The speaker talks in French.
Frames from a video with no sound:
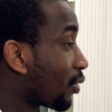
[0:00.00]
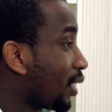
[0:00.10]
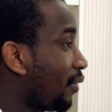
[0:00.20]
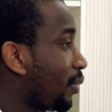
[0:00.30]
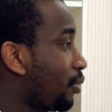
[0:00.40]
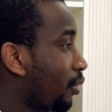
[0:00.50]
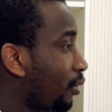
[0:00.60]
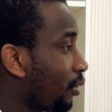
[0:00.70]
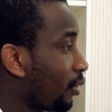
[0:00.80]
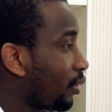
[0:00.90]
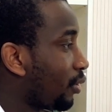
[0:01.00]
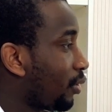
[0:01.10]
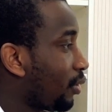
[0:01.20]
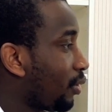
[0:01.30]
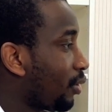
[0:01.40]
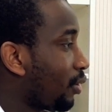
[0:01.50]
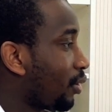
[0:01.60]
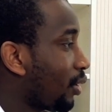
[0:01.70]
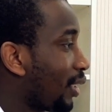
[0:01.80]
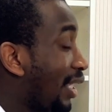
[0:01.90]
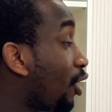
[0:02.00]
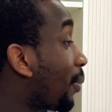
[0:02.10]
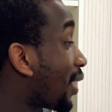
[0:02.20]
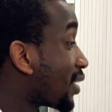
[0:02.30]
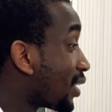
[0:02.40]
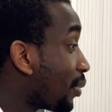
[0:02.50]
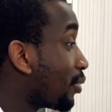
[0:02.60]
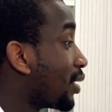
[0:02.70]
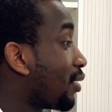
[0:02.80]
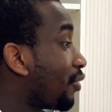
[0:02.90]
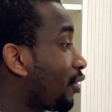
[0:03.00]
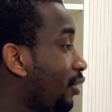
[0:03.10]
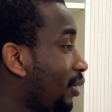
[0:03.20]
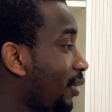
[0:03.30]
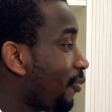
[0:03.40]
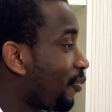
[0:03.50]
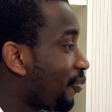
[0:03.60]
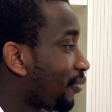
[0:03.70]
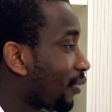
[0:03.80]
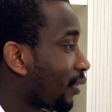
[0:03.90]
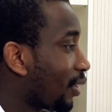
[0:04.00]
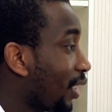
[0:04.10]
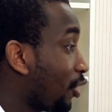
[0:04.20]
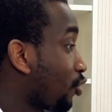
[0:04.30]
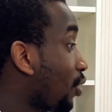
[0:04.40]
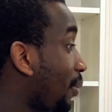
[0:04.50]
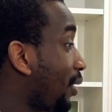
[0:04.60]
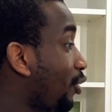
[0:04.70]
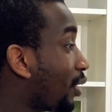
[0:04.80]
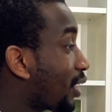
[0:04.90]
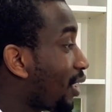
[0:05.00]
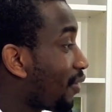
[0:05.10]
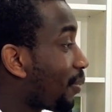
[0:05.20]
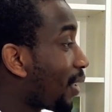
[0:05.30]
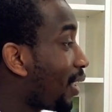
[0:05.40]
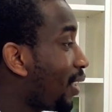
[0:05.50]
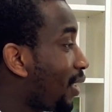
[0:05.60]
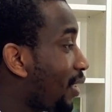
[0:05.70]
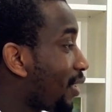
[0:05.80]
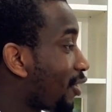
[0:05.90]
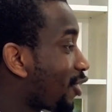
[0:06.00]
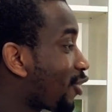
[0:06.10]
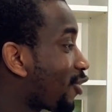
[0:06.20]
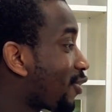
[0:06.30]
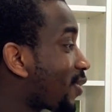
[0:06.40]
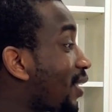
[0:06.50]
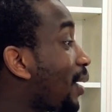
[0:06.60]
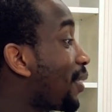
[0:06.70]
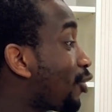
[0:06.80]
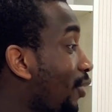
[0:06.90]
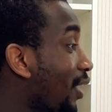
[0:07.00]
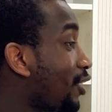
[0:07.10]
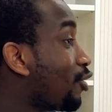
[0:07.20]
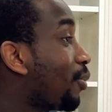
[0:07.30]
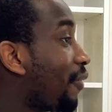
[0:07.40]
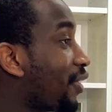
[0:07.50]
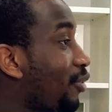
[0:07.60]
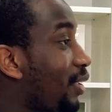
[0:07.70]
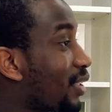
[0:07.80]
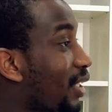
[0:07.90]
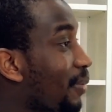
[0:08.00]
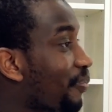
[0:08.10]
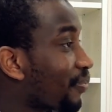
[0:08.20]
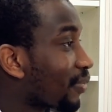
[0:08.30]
qu'il avait pour eux. Il embrassait ses petits-enfants. Et un jour, un bédouin qui n'avait pas cette habitude-là dit au prophète de l'islam